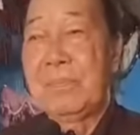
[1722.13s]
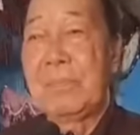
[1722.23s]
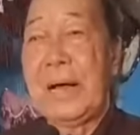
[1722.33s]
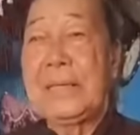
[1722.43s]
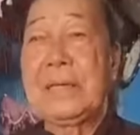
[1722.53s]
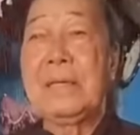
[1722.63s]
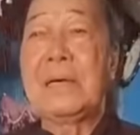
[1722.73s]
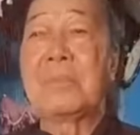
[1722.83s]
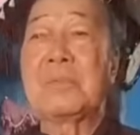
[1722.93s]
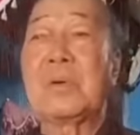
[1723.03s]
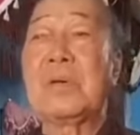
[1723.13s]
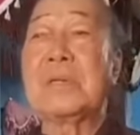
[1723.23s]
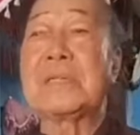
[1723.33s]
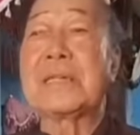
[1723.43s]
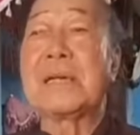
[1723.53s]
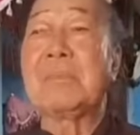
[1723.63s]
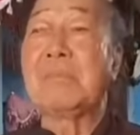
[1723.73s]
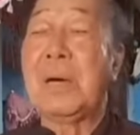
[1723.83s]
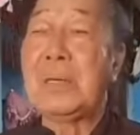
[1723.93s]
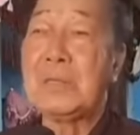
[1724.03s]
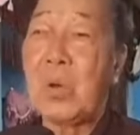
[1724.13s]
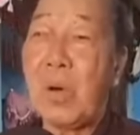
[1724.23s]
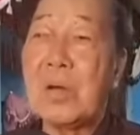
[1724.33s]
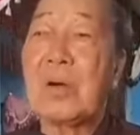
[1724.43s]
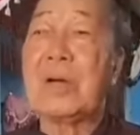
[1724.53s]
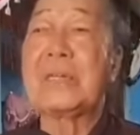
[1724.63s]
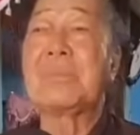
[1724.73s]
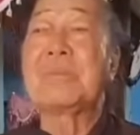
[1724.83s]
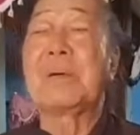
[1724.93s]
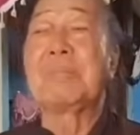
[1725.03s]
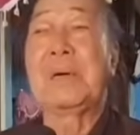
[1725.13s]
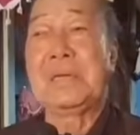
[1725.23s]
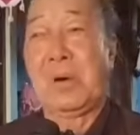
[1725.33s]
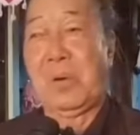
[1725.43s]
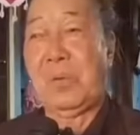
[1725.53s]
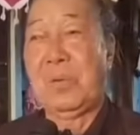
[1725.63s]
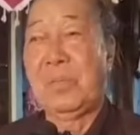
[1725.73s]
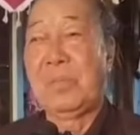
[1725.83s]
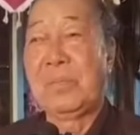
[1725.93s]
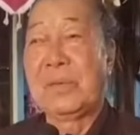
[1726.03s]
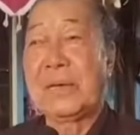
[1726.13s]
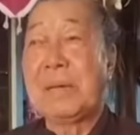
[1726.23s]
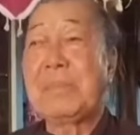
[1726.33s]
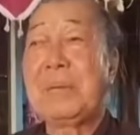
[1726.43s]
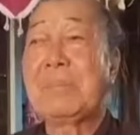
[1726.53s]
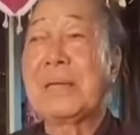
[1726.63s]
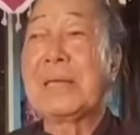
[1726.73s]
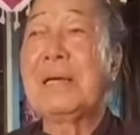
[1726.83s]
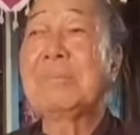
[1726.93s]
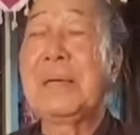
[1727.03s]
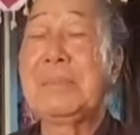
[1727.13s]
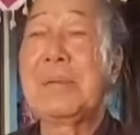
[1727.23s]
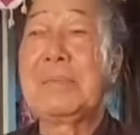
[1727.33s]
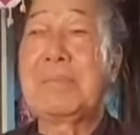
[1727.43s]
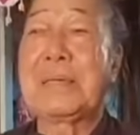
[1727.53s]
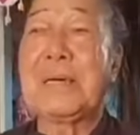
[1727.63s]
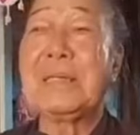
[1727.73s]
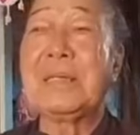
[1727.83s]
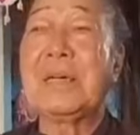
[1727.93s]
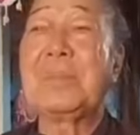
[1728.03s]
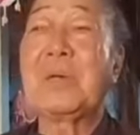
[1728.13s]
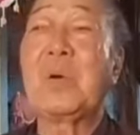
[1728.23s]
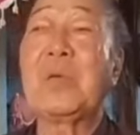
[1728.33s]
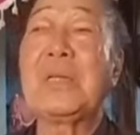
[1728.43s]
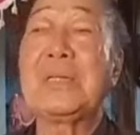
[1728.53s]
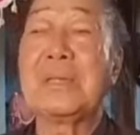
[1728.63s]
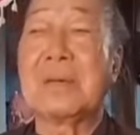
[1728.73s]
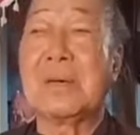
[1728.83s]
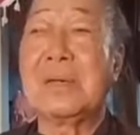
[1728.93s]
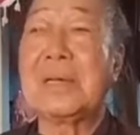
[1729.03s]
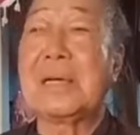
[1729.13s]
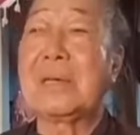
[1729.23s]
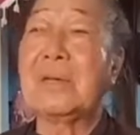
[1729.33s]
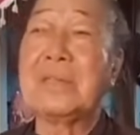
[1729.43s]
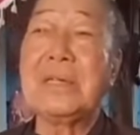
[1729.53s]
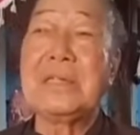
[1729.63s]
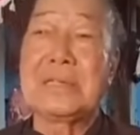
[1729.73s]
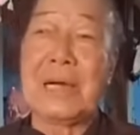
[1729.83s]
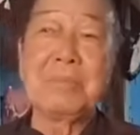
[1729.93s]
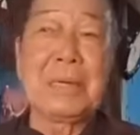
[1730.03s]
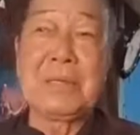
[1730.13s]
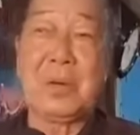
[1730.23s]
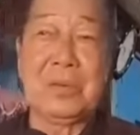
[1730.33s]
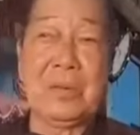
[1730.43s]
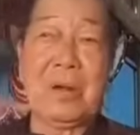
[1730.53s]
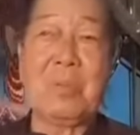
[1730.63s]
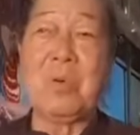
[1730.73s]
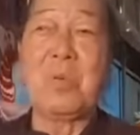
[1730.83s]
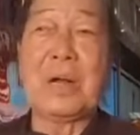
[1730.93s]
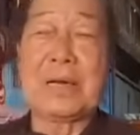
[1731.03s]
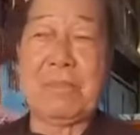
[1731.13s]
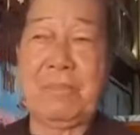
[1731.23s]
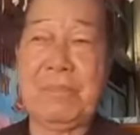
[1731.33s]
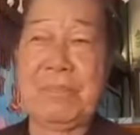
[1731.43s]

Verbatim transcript: phải giữ lòng cho được sạch trong mới thoát khỏi trong dòng bệnh khổ cái bệnh mà thân bệnh mình mà chết như cái bệnh covid vừa rồi đó là nó chết vì thân bệnh thôi nó không có quan trọng